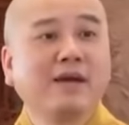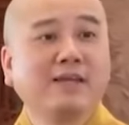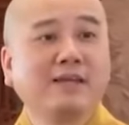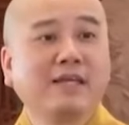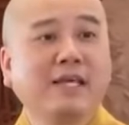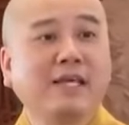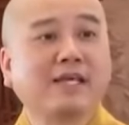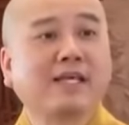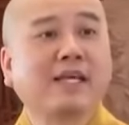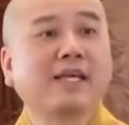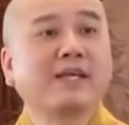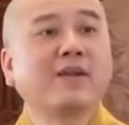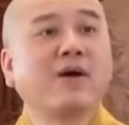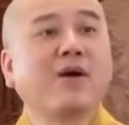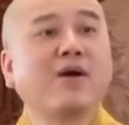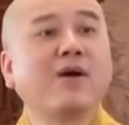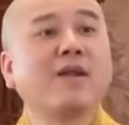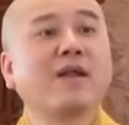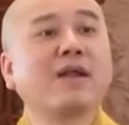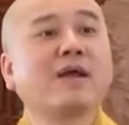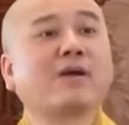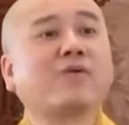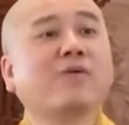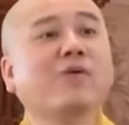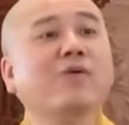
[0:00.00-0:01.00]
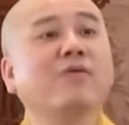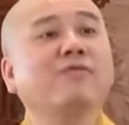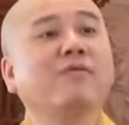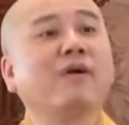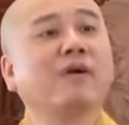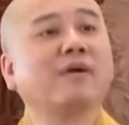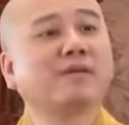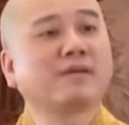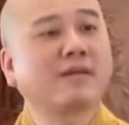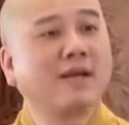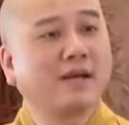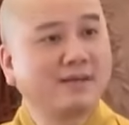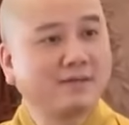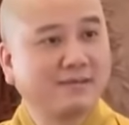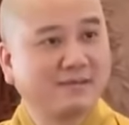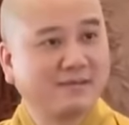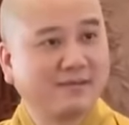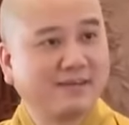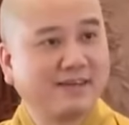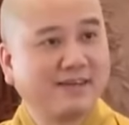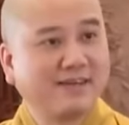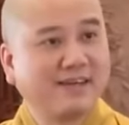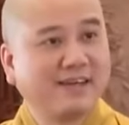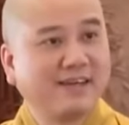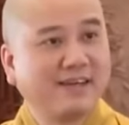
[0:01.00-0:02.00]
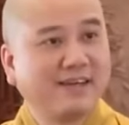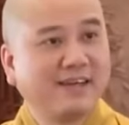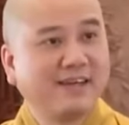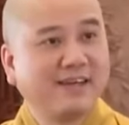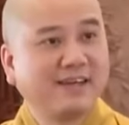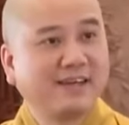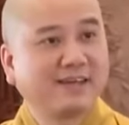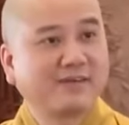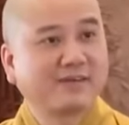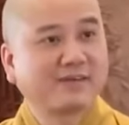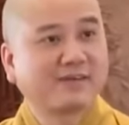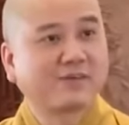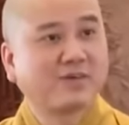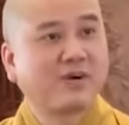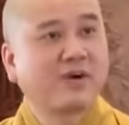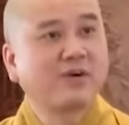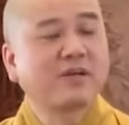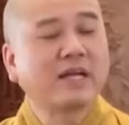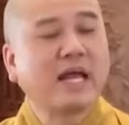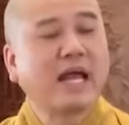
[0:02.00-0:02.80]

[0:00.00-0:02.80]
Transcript: Vì cái đó là của vật chất có